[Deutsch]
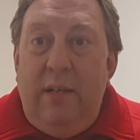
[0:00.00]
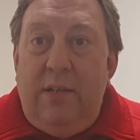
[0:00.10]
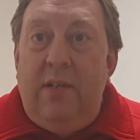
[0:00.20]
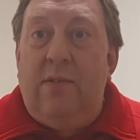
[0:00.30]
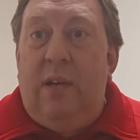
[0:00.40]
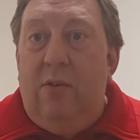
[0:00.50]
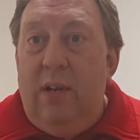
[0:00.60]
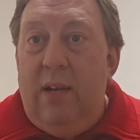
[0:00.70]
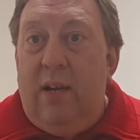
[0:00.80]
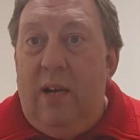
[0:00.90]
richtig,
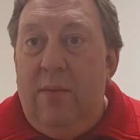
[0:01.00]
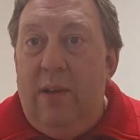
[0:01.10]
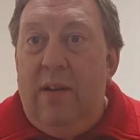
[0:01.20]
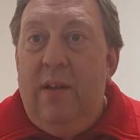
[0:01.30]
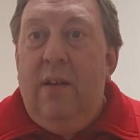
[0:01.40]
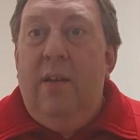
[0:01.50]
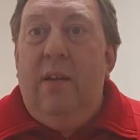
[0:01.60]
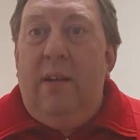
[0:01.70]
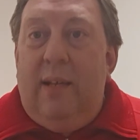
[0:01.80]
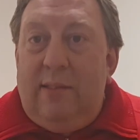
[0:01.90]
Saudi-Arabien,
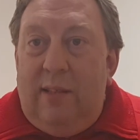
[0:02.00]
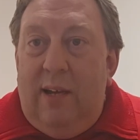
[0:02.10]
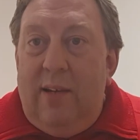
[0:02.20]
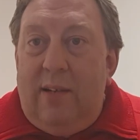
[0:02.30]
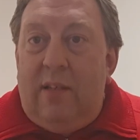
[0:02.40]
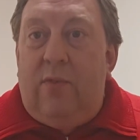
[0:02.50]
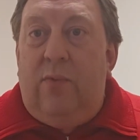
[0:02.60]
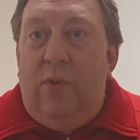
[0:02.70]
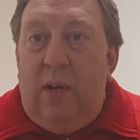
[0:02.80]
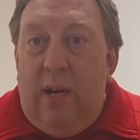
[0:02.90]
das Land, das
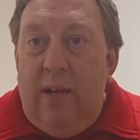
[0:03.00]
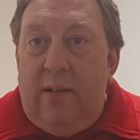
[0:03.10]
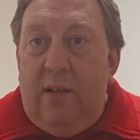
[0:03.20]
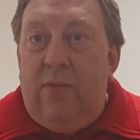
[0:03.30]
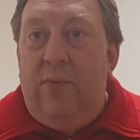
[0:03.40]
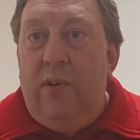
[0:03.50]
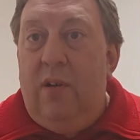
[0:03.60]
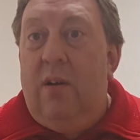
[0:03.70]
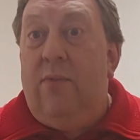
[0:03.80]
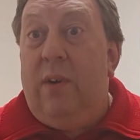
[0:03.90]
Vorreiter
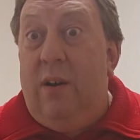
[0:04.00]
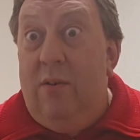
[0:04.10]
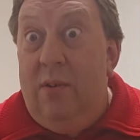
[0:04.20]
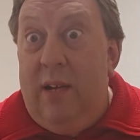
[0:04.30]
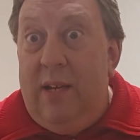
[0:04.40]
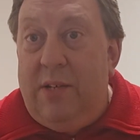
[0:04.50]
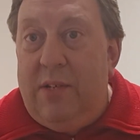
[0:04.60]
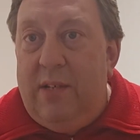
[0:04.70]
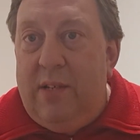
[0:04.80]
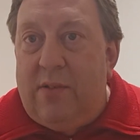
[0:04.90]
für
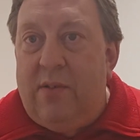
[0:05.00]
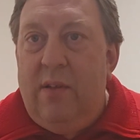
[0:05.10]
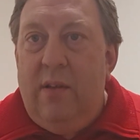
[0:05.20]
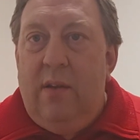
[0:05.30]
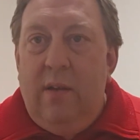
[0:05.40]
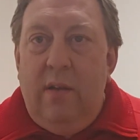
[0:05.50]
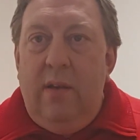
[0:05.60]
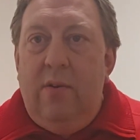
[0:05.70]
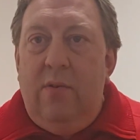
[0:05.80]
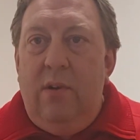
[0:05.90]
Frauenrechte ist.
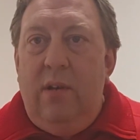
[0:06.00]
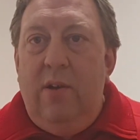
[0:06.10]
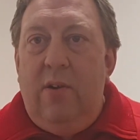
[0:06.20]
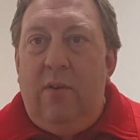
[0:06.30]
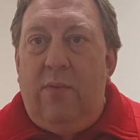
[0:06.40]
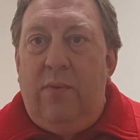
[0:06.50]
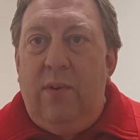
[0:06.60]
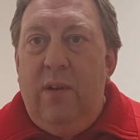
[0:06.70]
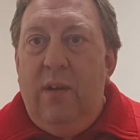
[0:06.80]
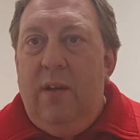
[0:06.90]
Ironie off.
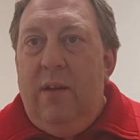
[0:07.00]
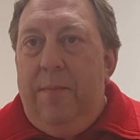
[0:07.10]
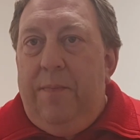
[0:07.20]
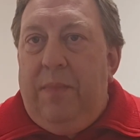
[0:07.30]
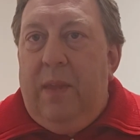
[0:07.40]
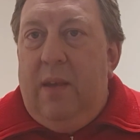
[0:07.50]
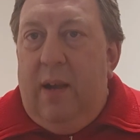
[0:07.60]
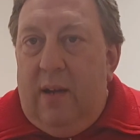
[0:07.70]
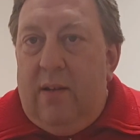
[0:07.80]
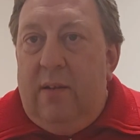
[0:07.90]

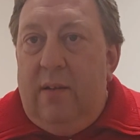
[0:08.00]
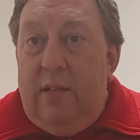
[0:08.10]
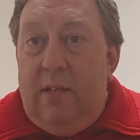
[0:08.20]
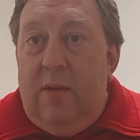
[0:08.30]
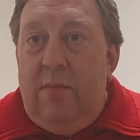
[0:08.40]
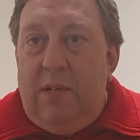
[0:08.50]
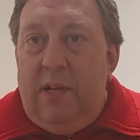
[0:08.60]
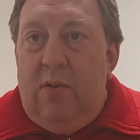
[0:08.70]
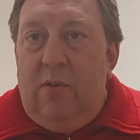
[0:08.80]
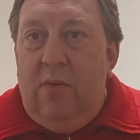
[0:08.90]
Ja, ich habe mich
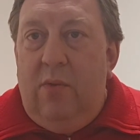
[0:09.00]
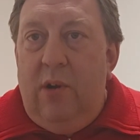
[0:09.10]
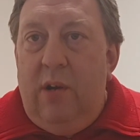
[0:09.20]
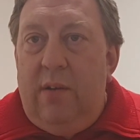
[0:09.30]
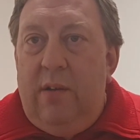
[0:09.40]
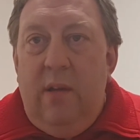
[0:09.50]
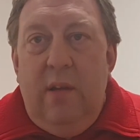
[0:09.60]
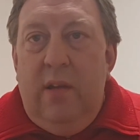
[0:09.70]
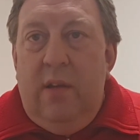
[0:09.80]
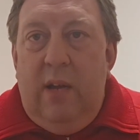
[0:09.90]
da auch gewundert,
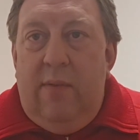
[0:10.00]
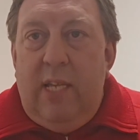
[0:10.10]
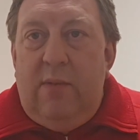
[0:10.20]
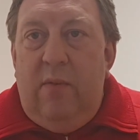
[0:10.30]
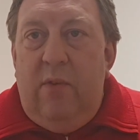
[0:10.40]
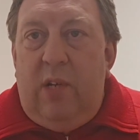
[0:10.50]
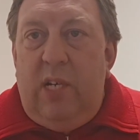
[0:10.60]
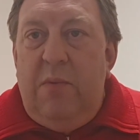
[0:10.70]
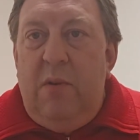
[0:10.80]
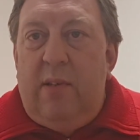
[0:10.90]
da weiß man
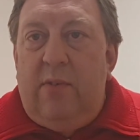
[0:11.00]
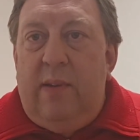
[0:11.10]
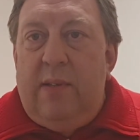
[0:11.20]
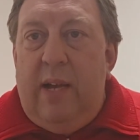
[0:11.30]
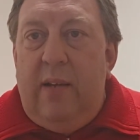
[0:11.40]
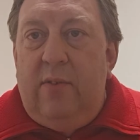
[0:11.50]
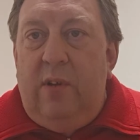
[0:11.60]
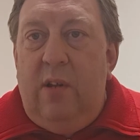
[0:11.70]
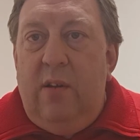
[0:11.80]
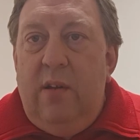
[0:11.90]
wirklich nicht mehr, was man sagen
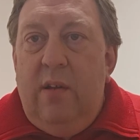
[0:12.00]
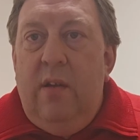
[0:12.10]
soll.